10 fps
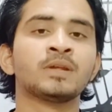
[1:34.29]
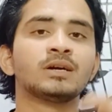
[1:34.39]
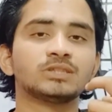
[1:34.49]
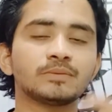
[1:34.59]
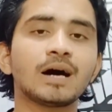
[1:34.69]

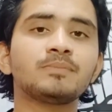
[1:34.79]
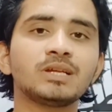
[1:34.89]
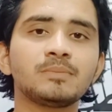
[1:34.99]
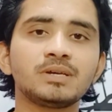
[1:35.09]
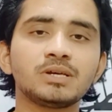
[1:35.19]
जवाब देने
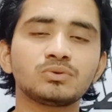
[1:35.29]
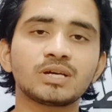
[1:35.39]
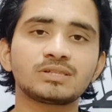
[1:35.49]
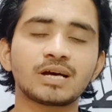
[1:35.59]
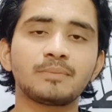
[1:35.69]
में ये होता है
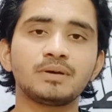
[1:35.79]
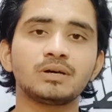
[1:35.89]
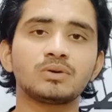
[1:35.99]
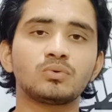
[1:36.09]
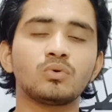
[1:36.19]
स्टार मेकर
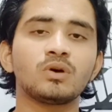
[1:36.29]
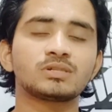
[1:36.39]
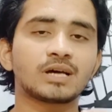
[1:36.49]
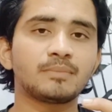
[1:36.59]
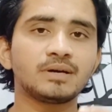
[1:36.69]
को
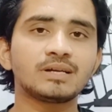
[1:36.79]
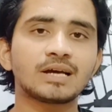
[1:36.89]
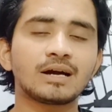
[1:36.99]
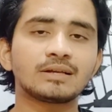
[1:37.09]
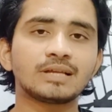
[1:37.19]
स्टार मेकर क्या
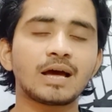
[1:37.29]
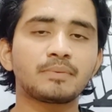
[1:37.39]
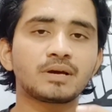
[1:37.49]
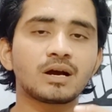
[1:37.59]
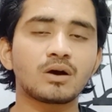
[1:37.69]
करता है आपके
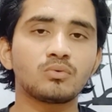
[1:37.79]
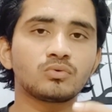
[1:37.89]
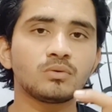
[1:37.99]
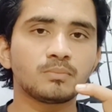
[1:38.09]
अकाउंट को